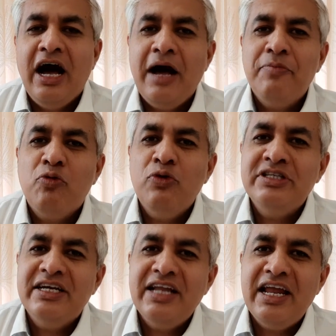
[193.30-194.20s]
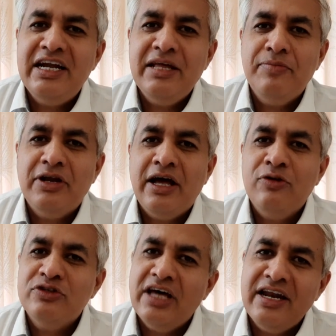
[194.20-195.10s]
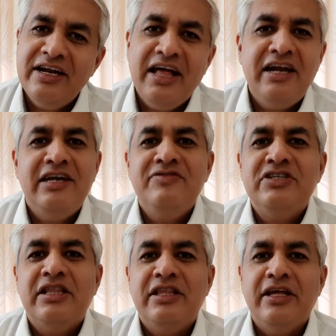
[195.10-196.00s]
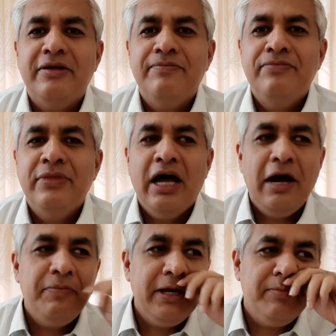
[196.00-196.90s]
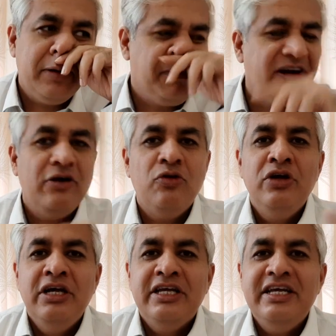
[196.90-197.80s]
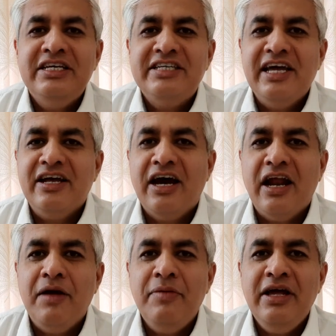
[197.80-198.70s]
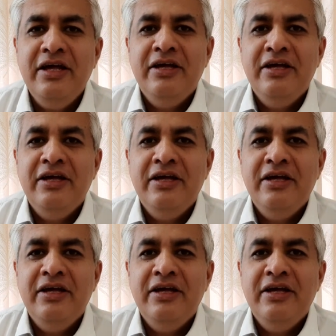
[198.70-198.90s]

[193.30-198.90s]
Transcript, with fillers: आप कोई सा नैरेटिव बना लो सारे नैरेटिव चलते हैं आप एक बार पकड़ लो कि ये शहर ख़राब है